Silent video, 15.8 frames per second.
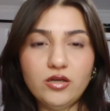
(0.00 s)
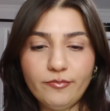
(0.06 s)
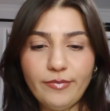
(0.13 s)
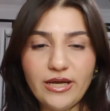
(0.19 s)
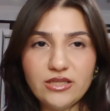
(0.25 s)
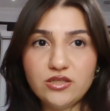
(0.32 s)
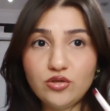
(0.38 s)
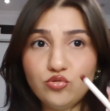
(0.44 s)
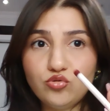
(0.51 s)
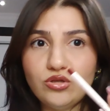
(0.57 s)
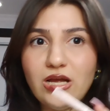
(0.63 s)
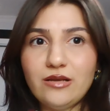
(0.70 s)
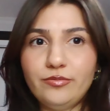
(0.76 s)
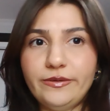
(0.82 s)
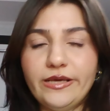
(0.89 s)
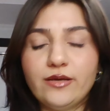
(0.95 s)
Ee, bence
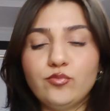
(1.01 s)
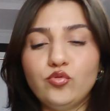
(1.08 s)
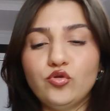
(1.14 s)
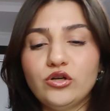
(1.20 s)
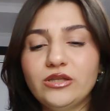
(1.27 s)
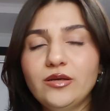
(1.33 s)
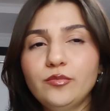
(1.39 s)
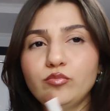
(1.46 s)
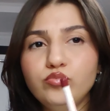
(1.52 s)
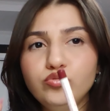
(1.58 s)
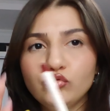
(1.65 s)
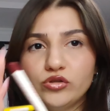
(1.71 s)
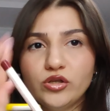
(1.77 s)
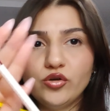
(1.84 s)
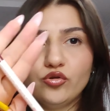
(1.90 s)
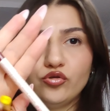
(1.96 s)
güzel bir renk bu arada.
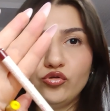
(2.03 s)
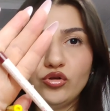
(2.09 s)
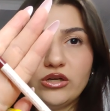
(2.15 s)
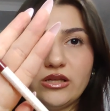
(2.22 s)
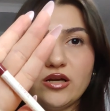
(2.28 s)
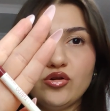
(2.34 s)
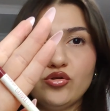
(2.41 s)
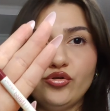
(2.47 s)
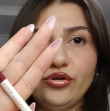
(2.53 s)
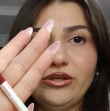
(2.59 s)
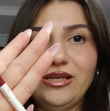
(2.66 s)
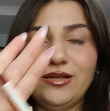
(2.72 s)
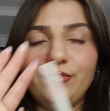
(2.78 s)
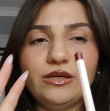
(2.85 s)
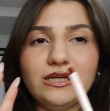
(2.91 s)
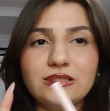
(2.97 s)
Burada göründüğü kadar koyu
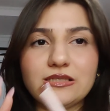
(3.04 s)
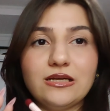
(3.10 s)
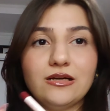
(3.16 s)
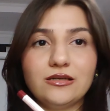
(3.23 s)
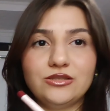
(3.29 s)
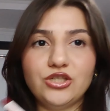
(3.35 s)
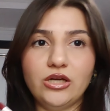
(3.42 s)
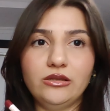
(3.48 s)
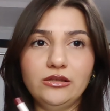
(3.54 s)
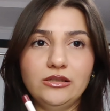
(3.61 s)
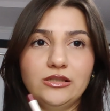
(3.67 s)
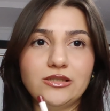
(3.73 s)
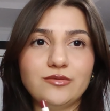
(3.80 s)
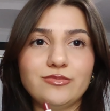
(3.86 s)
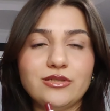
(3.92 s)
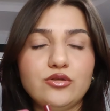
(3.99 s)
değil. Biraz daha
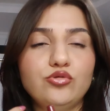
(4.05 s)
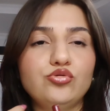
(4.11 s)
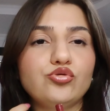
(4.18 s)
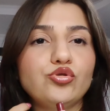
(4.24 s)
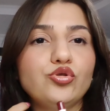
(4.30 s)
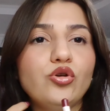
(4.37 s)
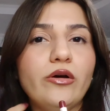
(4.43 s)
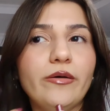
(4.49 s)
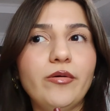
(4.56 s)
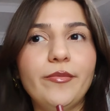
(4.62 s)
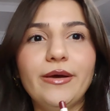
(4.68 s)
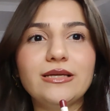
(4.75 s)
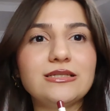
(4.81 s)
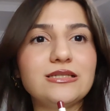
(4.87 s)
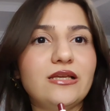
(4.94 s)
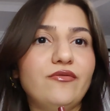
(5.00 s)
canlı kırmızı duruyor.
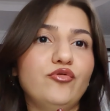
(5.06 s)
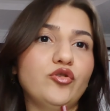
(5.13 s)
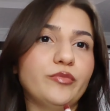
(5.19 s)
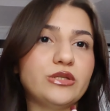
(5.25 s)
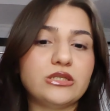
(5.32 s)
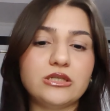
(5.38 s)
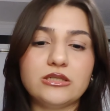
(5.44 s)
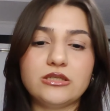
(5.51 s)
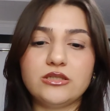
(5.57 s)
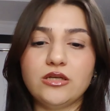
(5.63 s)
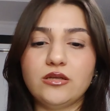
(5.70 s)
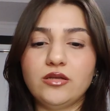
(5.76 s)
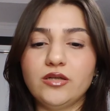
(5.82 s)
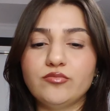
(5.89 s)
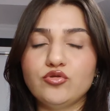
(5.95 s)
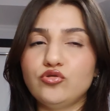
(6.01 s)
Ama ben seviyorum açıkçası
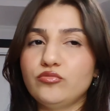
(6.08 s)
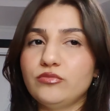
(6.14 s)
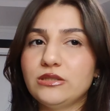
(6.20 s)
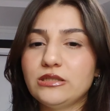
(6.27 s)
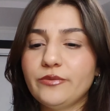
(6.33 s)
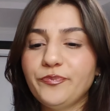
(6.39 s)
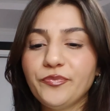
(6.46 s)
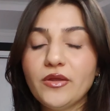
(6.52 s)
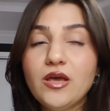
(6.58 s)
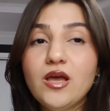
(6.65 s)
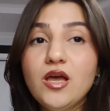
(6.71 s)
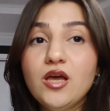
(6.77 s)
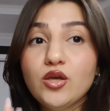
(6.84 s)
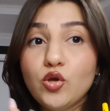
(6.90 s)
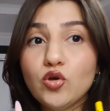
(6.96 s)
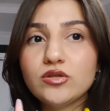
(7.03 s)
canlı kırmızı.
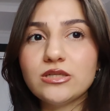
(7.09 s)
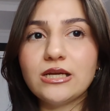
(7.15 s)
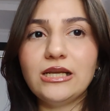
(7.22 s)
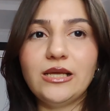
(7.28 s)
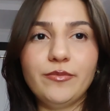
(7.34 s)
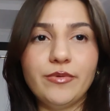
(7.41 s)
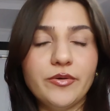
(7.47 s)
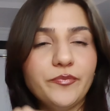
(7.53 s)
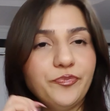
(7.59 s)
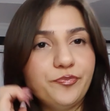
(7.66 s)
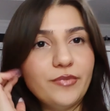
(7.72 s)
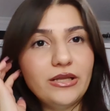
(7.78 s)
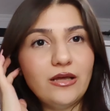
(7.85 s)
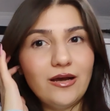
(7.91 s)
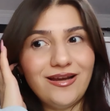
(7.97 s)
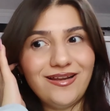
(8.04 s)
Göz kalemi.
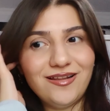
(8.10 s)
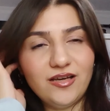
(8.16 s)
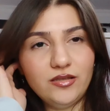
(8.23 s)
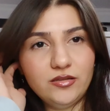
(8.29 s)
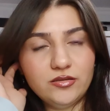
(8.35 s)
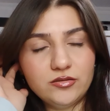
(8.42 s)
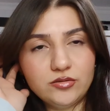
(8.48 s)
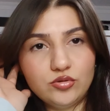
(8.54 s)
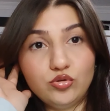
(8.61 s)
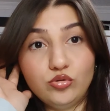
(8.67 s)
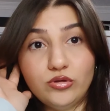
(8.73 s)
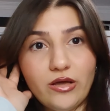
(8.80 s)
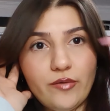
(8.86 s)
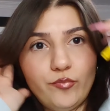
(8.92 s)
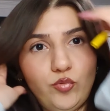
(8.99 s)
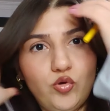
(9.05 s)
Ben eyeliner
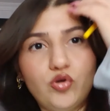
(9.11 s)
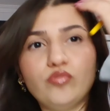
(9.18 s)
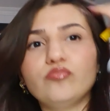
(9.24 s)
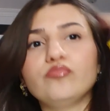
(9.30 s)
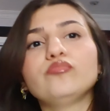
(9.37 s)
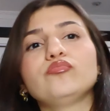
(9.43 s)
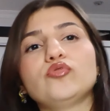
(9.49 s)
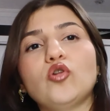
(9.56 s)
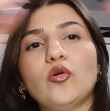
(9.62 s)
kullanmıyorum.